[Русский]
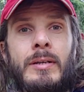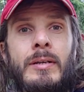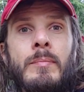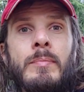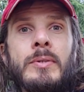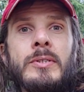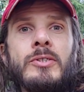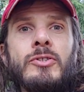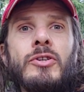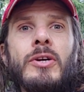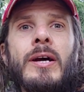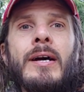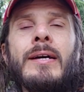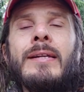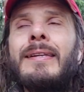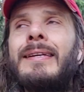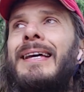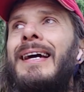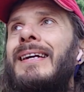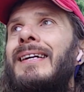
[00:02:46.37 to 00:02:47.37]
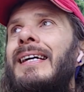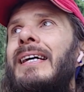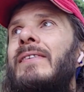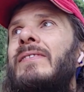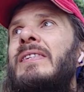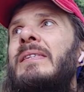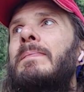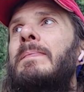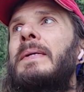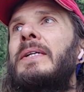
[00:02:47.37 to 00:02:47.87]
И произошла какая-то яркая
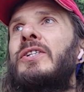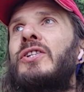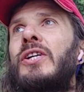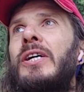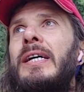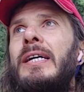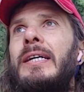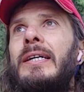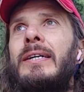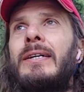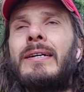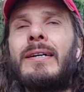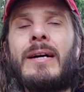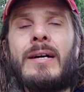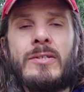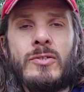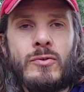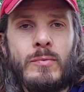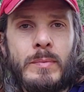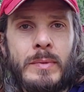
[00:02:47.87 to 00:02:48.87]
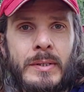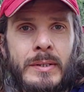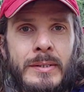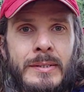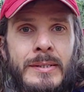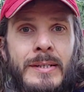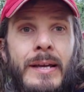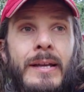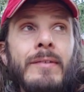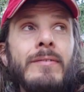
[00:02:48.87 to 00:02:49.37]
вспышка
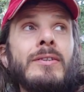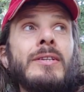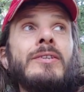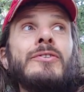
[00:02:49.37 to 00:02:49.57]
разума. Дерево